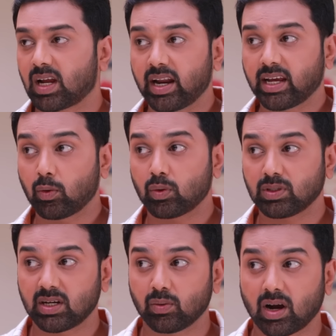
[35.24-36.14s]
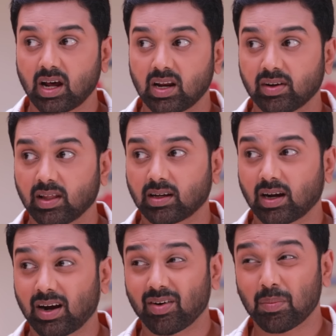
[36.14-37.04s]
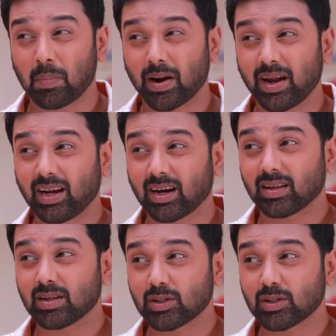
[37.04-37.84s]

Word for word: சொல்லிடலாம் அப்படின்னு ரெடி ஆகுறாங்க ஸோ ரேவதி